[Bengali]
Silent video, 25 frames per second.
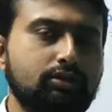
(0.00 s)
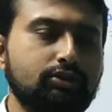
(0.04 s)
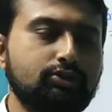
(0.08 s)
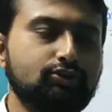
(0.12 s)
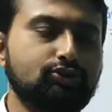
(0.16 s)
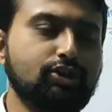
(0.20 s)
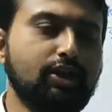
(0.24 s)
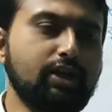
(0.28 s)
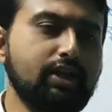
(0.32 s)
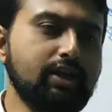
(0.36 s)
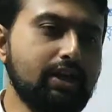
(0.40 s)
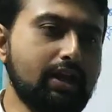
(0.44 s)

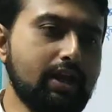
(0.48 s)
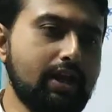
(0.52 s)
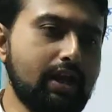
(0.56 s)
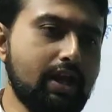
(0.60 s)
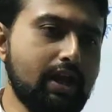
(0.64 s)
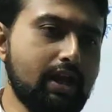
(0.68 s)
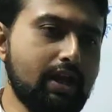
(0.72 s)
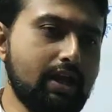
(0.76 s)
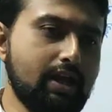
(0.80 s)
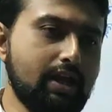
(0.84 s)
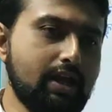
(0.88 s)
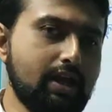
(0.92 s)
সেই
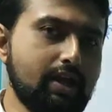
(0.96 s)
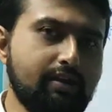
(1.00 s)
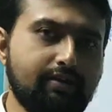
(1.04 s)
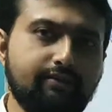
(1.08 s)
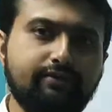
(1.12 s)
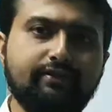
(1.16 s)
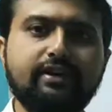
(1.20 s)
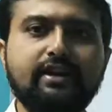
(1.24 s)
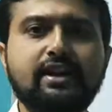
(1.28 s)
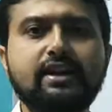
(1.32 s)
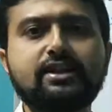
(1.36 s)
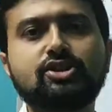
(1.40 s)

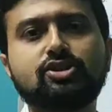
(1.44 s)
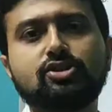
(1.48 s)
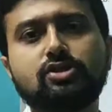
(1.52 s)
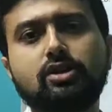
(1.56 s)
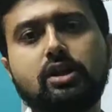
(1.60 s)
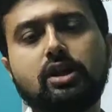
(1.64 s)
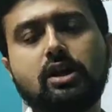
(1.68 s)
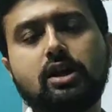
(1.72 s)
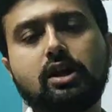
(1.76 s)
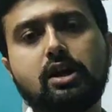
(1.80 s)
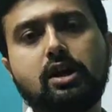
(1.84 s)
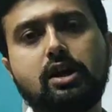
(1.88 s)
এভারেস্ট
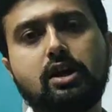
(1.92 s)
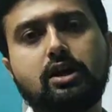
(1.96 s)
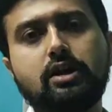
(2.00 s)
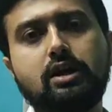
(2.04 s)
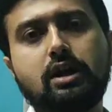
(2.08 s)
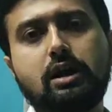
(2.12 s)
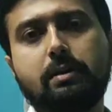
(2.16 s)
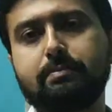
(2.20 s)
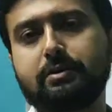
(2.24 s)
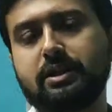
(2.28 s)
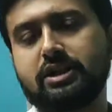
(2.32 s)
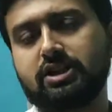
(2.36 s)

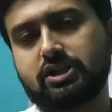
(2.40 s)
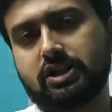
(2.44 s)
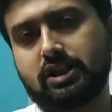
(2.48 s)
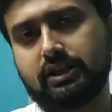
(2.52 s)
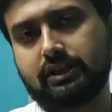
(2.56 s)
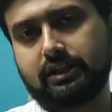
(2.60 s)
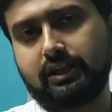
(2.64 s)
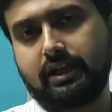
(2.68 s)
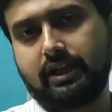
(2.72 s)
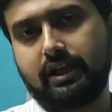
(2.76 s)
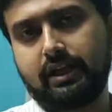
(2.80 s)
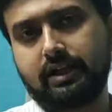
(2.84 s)
নামটার
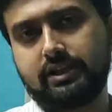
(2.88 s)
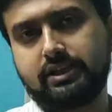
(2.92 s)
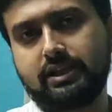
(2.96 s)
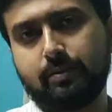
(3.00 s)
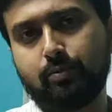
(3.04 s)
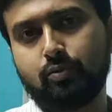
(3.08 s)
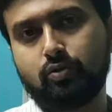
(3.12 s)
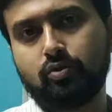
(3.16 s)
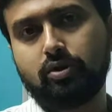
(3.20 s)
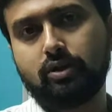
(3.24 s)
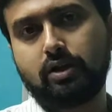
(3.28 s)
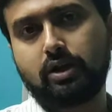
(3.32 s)
সাথে
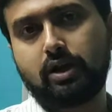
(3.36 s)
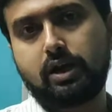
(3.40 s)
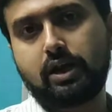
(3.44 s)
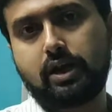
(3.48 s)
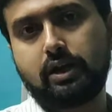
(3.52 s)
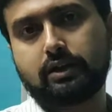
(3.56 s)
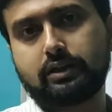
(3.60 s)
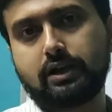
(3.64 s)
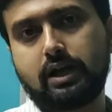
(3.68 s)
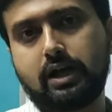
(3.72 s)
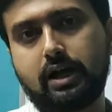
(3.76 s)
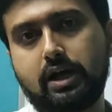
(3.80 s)
যেমন
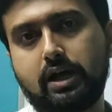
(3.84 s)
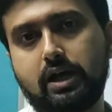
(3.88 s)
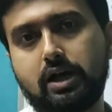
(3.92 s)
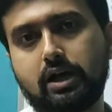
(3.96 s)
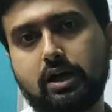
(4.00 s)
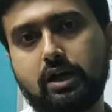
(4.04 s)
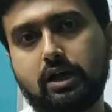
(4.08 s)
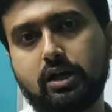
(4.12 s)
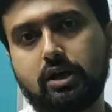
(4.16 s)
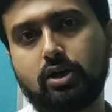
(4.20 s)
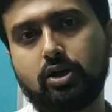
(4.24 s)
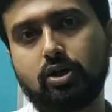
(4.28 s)
একটা
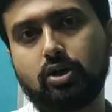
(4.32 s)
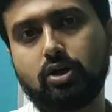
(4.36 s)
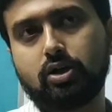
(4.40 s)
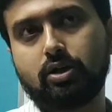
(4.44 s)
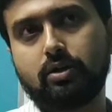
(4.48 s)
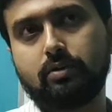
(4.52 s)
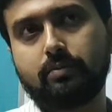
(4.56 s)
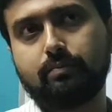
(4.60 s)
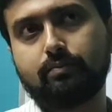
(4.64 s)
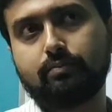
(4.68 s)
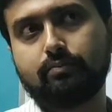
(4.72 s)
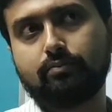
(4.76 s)

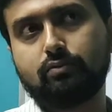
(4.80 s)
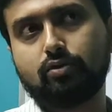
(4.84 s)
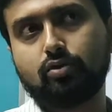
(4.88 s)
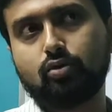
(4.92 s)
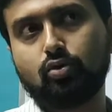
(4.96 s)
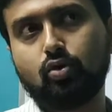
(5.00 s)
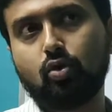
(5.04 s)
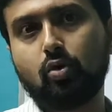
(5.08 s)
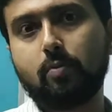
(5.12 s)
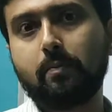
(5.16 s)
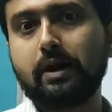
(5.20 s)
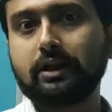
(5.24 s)

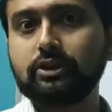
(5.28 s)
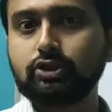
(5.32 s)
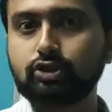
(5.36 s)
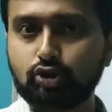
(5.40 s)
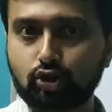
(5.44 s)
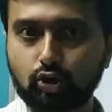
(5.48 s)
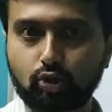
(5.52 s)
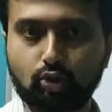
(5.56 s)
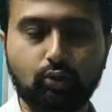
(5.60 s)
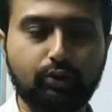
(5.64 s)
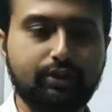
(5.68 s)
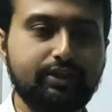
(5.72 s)
রোমাঞ্চ
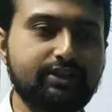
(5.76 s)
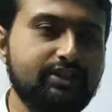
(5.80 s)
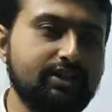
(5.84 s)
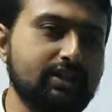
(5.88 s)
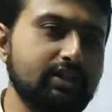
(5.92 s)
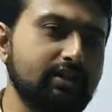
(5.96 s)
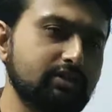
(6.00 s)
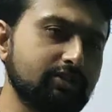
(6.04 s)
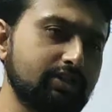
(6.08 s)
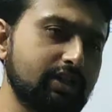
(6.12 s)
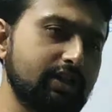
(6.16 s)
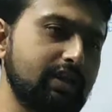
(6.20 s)
রয়েছে
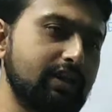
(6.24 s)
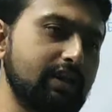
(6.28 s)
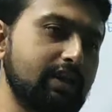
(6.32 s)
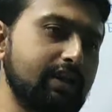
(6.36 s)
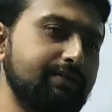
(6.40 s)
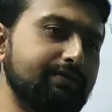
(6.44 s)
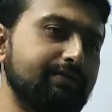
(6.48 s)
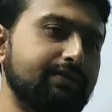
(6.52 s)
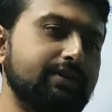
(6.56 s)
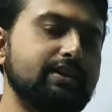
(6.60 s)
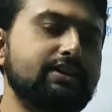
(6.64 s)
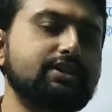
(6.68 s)
সেই
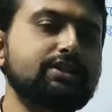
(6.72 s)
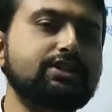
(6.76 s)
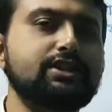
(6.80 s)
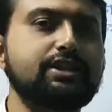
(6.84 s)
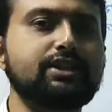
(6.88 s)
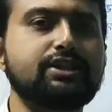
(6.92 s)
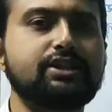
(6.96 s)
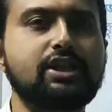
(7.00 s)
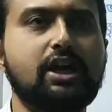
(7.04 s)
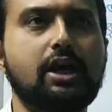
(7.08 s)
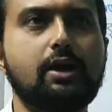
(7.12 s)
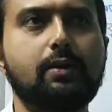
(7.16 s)
এভারেস্টে
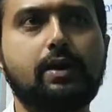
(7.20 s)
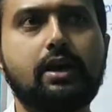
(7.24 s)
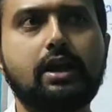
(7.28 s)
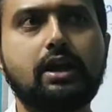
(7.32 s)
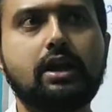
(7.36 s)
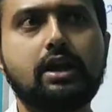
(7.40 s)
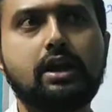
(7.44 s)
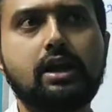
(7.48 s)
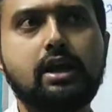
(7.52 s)
যাওয়ার